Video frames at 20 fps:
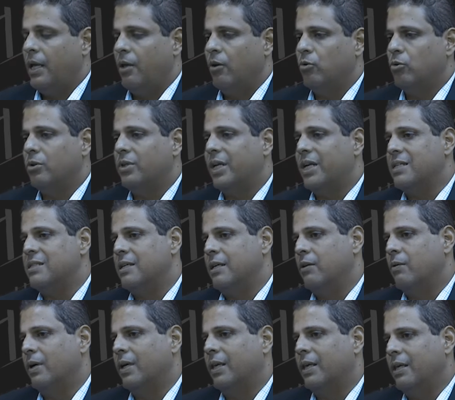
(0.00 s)
Eu estou
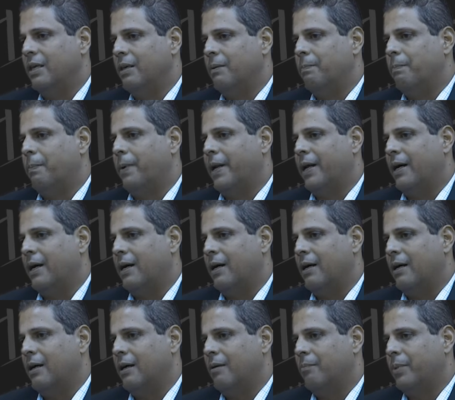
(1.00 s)
trazendo aqui
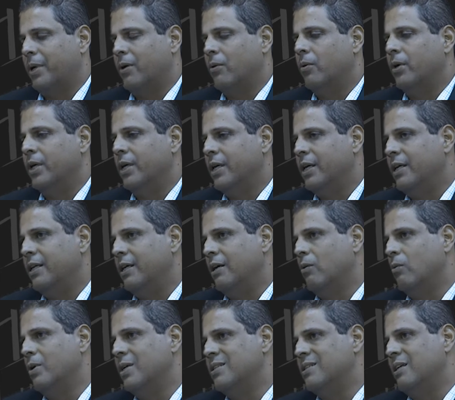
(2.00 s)
para
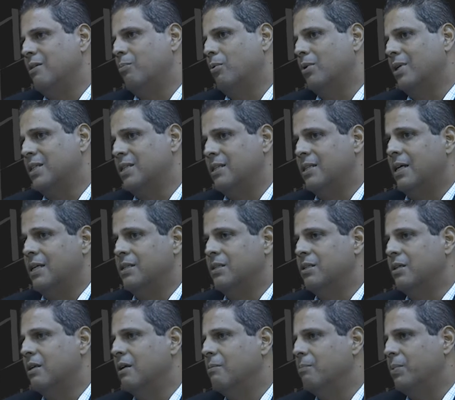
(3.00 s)
Goiânia um exemplo da cidade
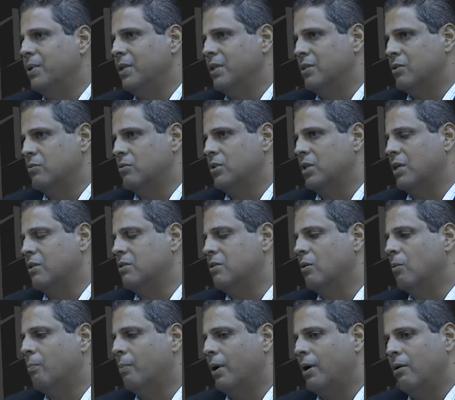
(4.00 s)
de Campinas, no estado de
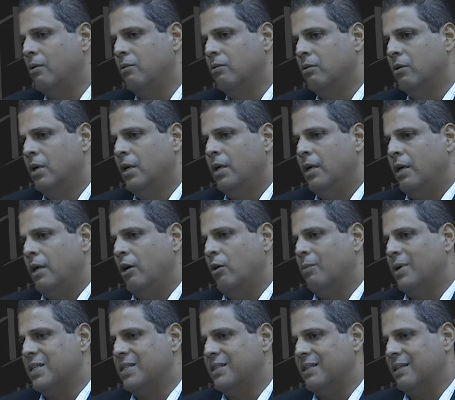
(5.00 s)
São Paulo. É
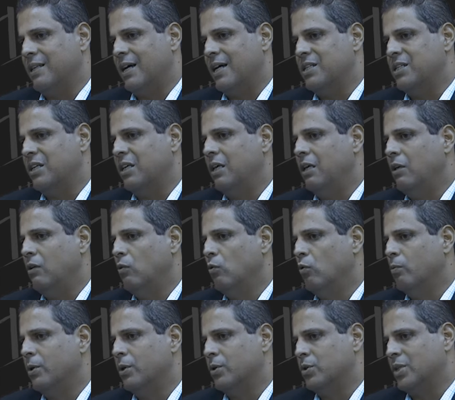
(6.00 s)
uma cidade que, em
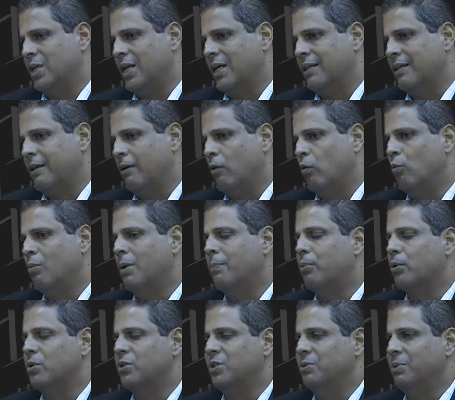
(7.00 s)
números, ela tem alguma
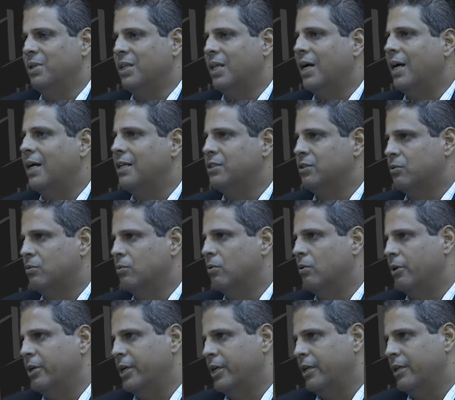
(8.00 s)
proximidade com
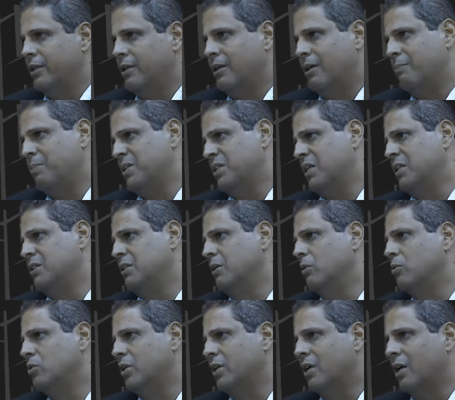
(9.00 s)
Goiânia, apesar de
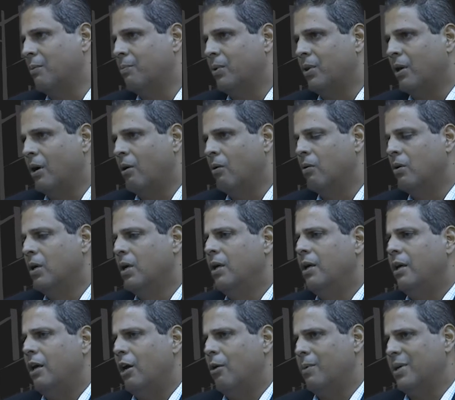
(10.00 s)
não ser capital.
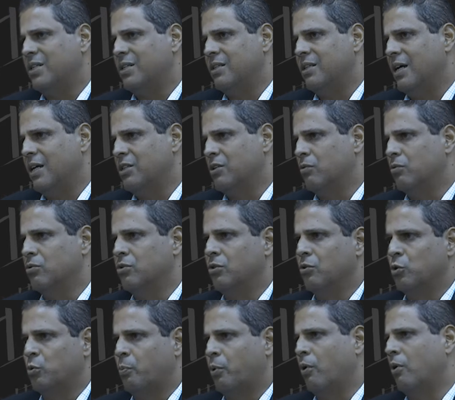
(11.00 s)
É uma cidade com
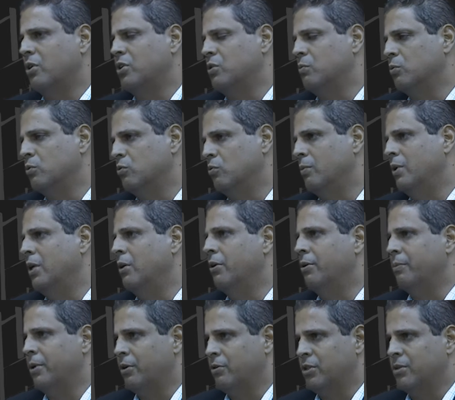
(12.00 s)
seus próximos um milhão
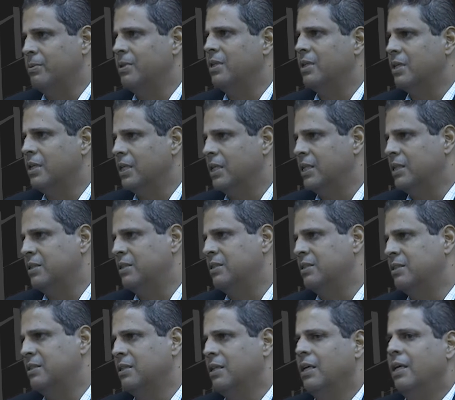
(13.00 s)
e meio de
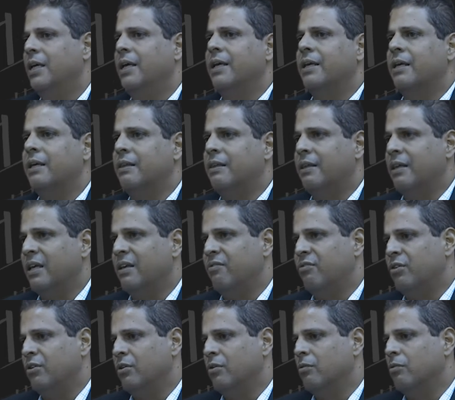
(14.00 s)
habitantes, que
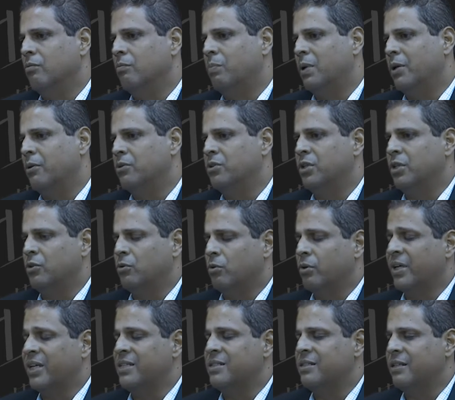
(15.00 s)
teve um plano
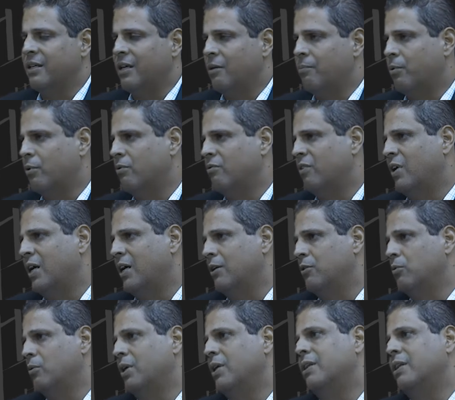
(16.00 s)
diretor
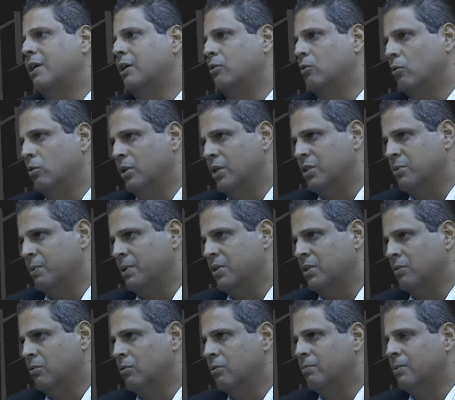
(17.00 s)
recém-aprovado, que tratou da
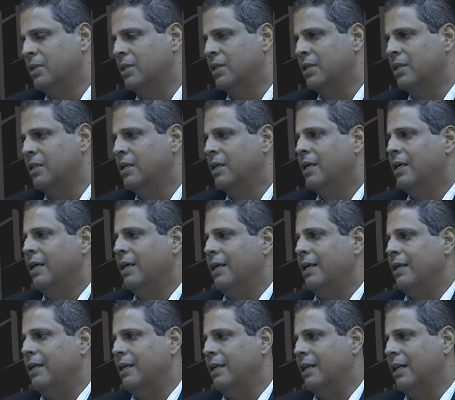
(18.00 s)
expansão urbana.
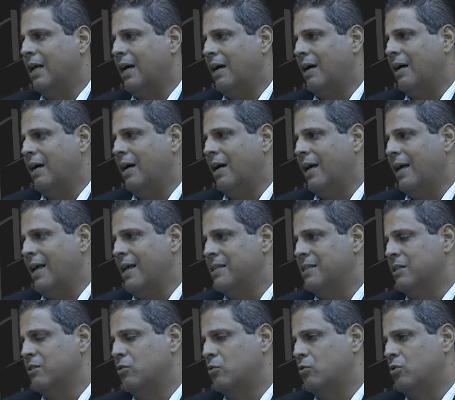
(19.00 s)
E lá,
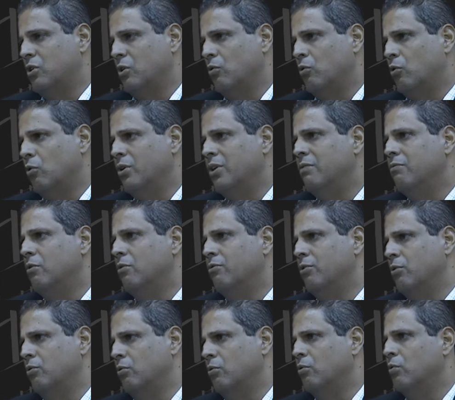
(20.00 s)
essa discussão toda
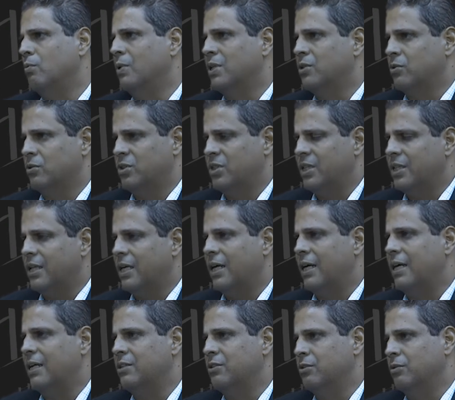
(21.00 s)
envolveu toda uma
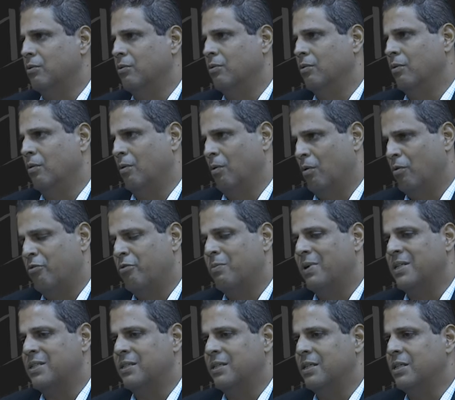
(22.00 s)
sociedade, houve
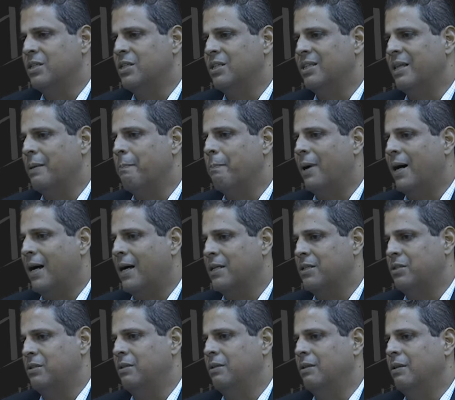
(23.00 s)
bastante
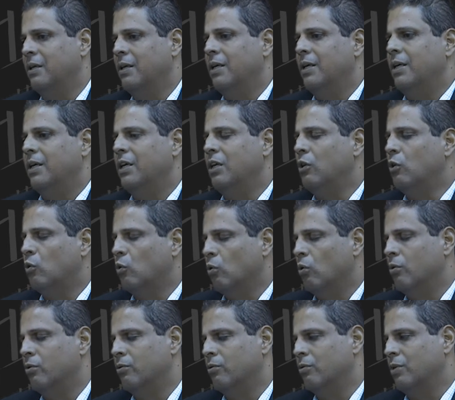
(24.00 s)
debate em
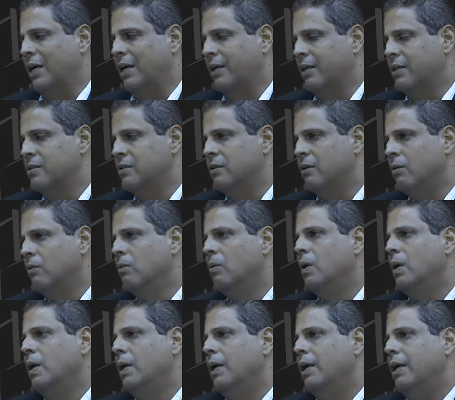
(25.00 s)
torno da questão.
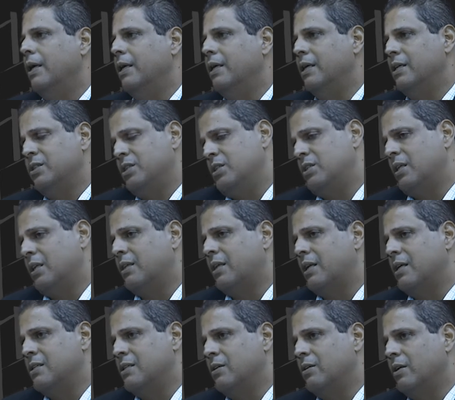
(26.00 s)
E a gente está
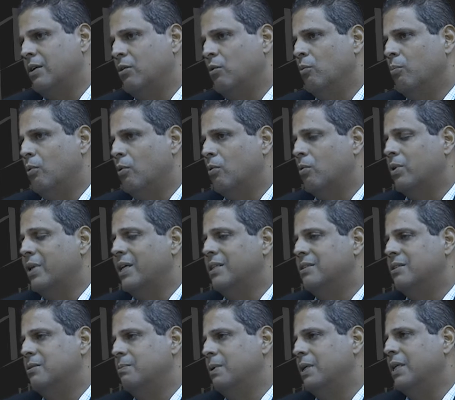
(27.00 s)
trazendo aqui um pouco
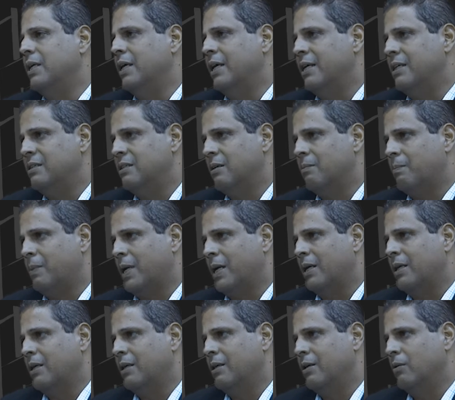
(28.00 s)
dessa experiência para
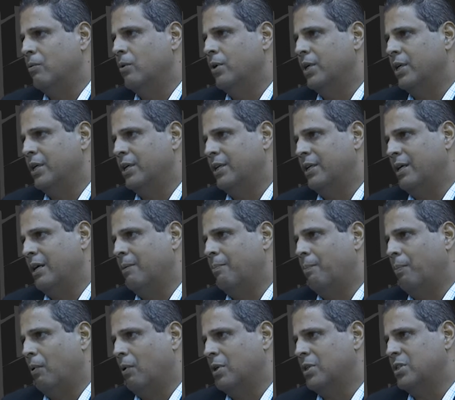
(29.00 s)
que Goiânia
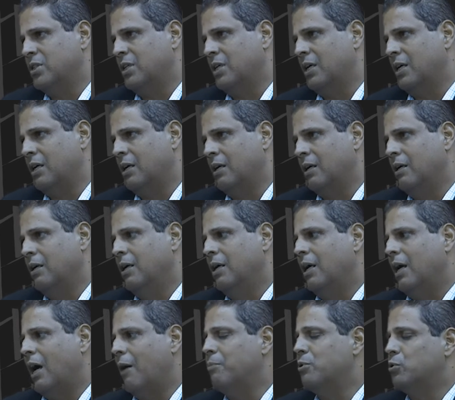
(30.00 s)
possa
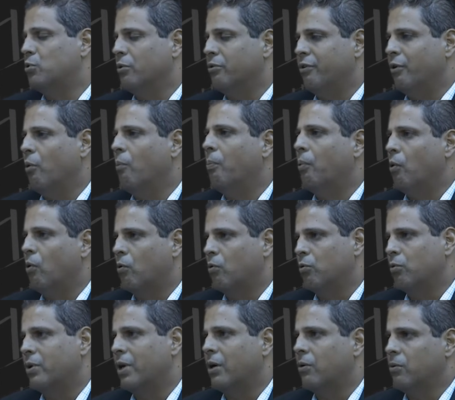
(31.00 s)
absorver um
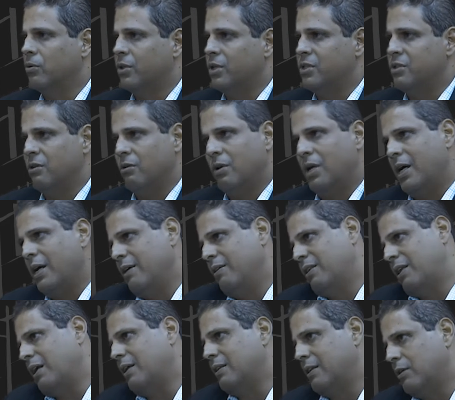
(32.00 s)
pouco do que aconteceu lá e
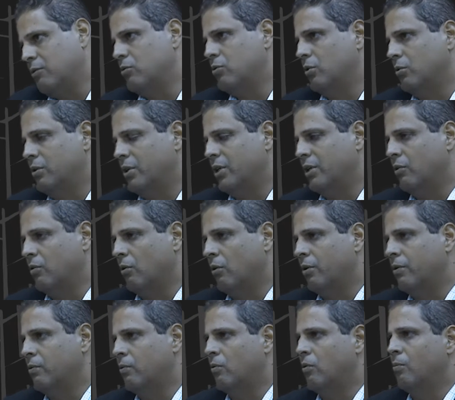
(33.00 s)
tratar do seu
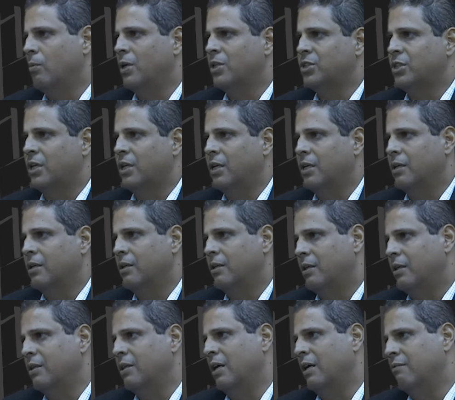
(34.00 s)
território como achar
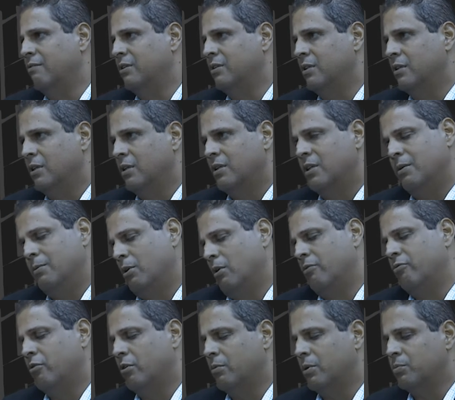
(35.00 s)
que deve, da
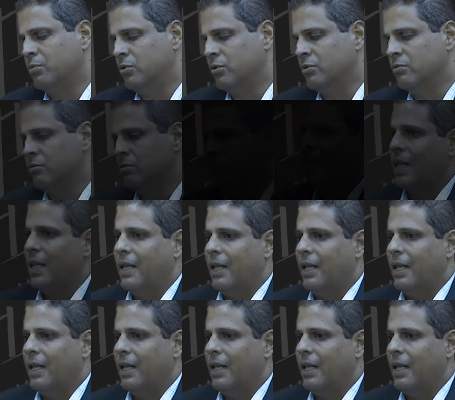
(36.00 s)
melhor forma possível.